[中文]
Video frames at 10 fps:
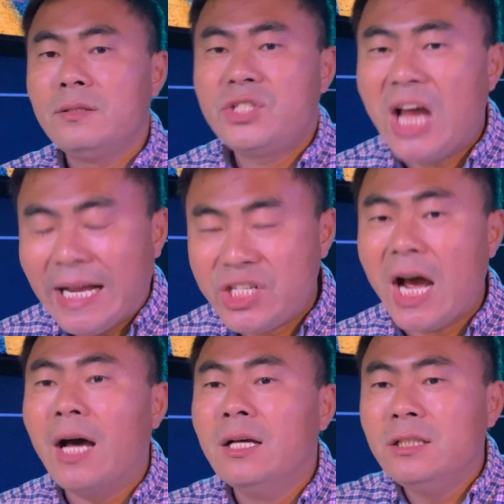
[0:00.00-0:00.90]
恰
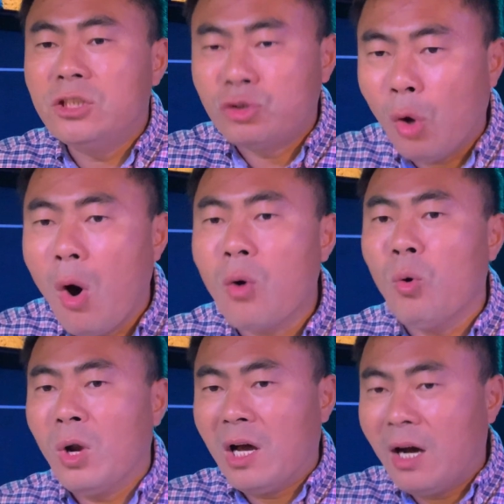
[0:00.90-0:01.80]
恰你错
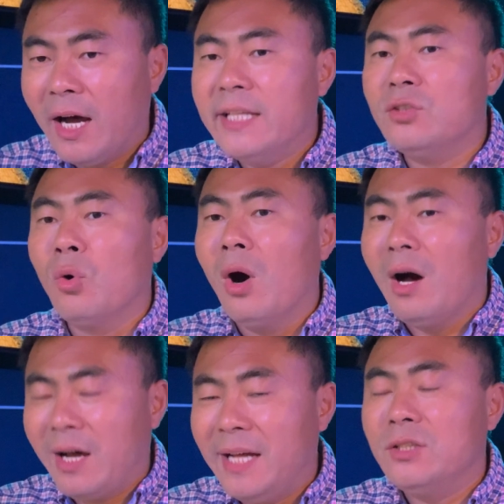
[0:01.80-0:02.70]
过了很多
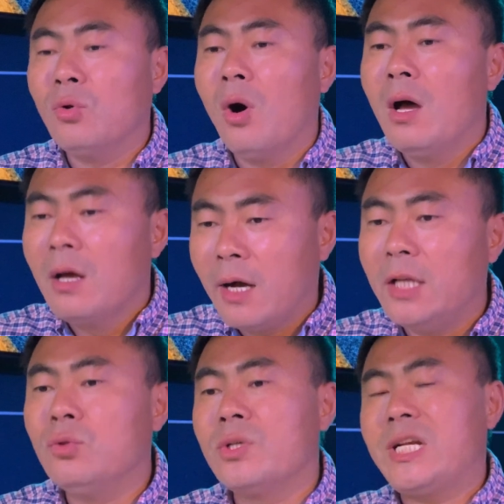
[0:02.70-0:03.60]
很多
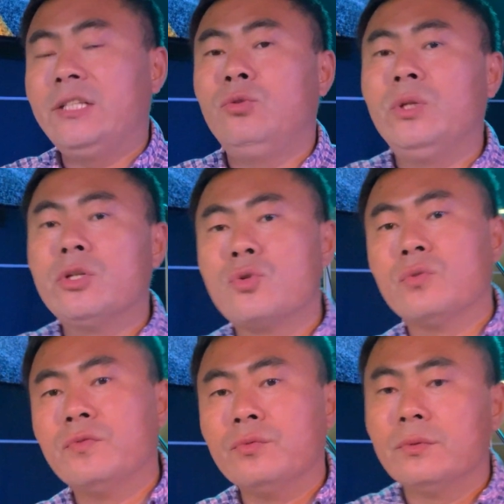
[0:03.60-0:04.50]
很多上帝对你的祝
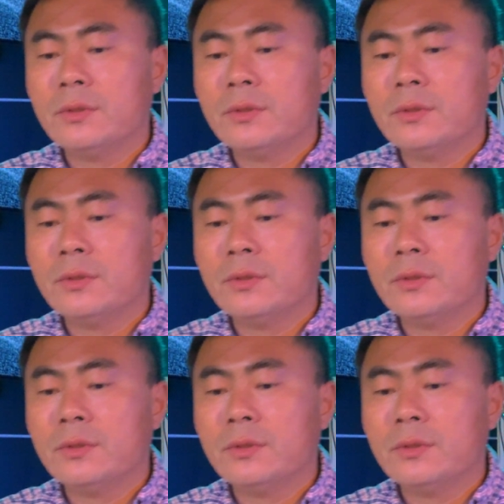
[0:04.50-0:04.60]
福。